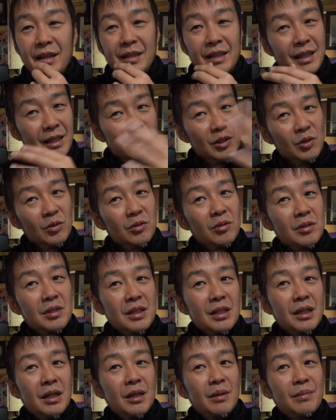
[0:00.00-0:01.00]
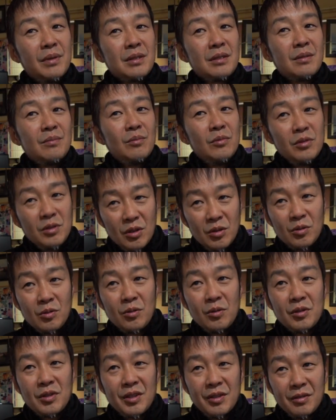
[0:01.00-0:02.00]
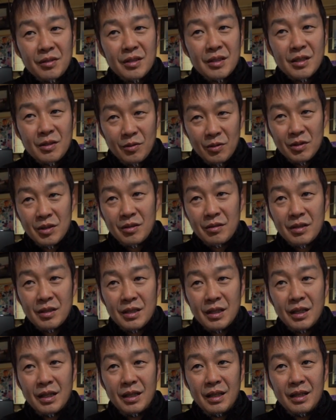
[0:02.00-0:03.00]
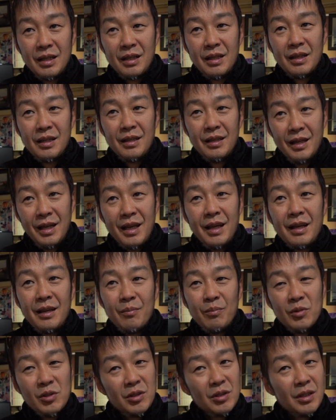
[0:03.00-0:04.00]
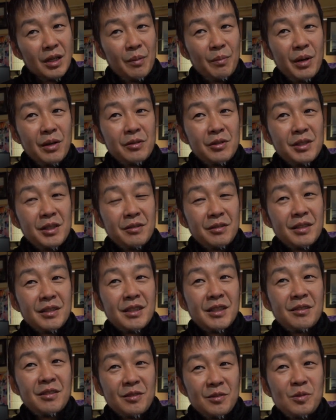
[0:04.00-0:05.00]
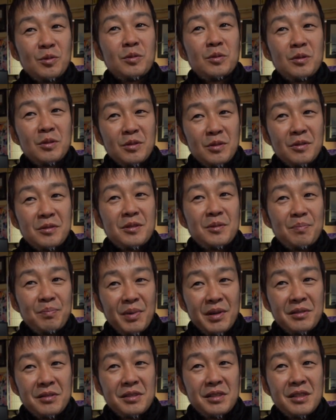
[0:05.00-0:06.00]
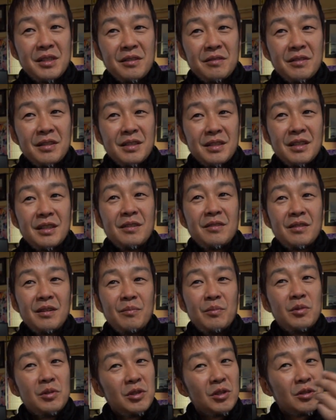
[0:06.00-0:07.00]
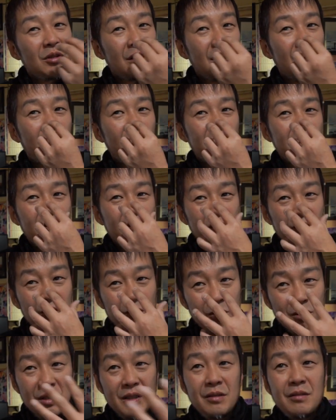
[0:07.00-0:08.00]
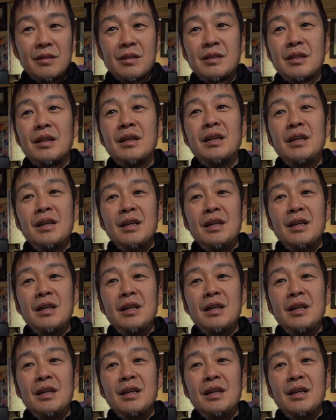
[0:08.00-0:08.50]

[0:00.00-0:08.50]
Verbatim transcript: いやちょっと違いますもうちょっとこうしてくださいこうしてくださいねもうちょっと甘くしてくださいとかそういうことですよ酸っぱくしてくださいとかもうちょっと香りをこうしてください